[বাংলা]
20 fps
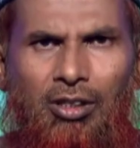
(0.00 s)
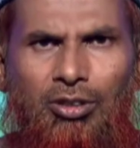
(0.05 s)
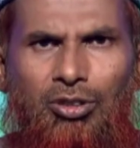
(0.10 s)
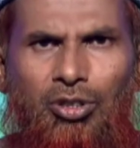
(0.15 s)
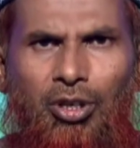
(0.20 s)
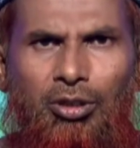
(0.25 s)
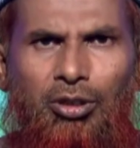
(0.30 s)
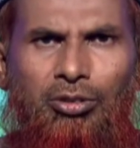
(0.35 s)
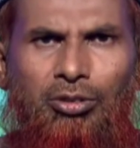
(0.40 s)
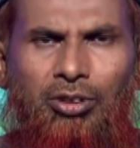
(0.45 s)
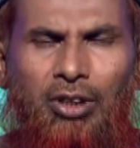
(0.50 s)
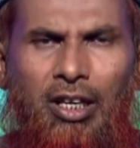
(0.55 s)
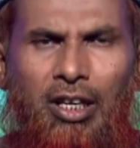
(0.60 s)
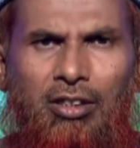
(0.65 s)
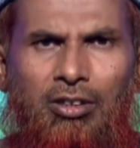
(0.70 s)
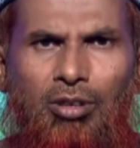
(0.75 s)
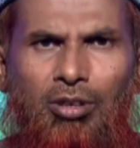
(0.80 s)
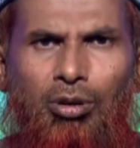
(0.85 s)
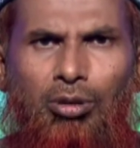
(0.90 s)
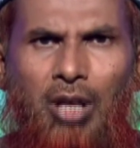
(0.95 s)
যখন তার
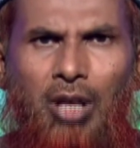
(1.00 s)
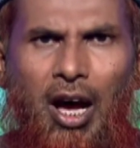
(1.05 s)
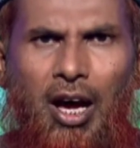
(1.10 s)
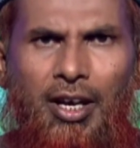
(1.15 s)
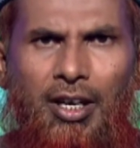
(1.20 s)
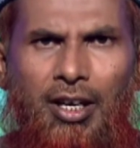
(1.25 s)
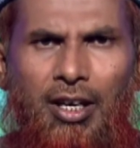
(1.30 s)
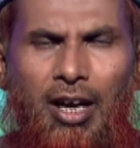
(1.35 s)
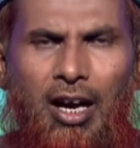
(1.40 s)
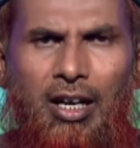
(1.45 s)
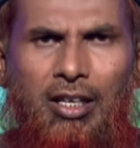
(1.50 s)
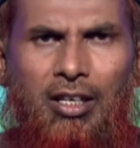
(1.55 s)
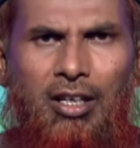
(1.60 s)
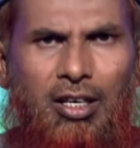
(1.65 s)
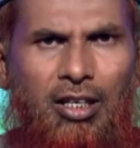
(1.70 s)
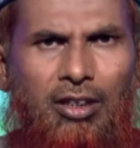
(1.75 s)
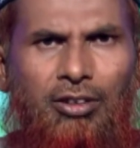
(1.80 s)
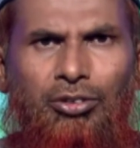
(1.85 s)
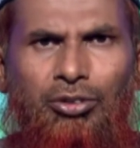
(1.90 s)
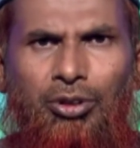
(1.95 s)
ক্ষুধায়
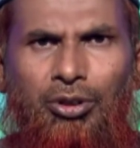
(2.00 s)
আক্রান্ত